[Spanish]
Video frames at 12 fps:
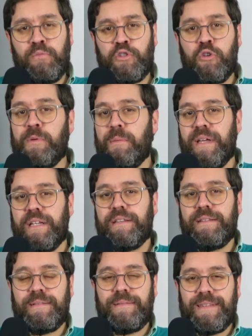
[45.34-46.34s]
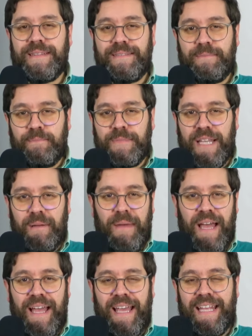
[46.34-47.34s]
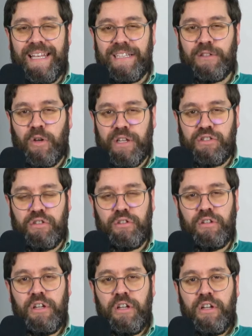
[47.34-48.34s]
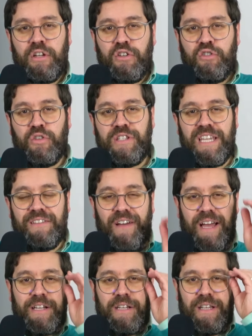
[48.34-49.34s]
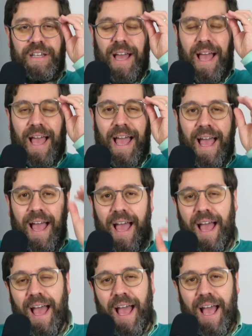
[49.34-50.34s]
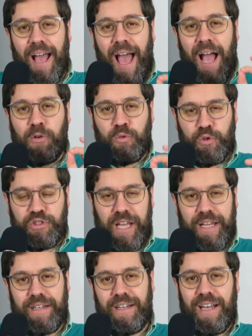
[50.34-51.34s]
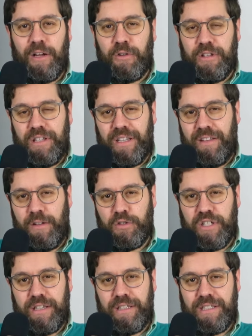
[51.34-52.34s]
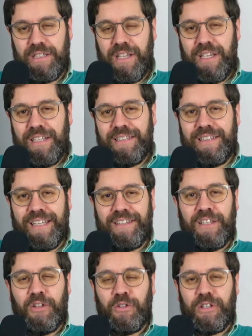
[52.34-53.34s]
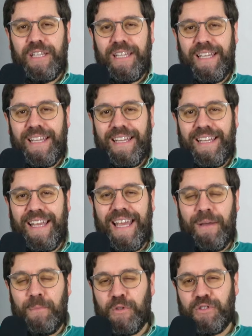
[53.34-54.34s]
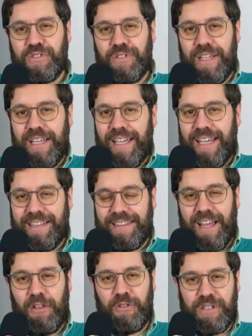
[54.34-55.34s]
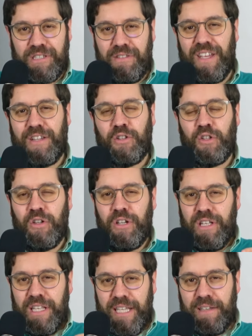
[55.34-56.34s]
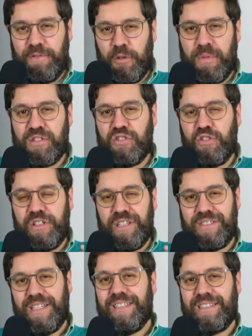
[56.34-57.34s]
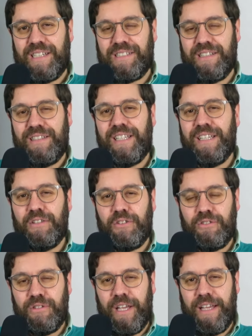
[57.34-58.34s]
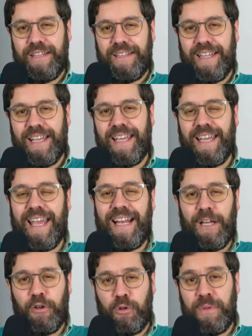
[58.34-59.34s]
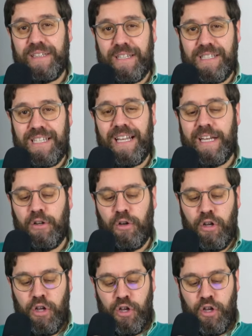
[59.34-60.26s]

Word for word: nuestro primer tema en esta ocasión nos lleva a cruzar la cordillera de los Andes, desde donde hemos estado recibiendo informaciones y trascendidos que el economista chileno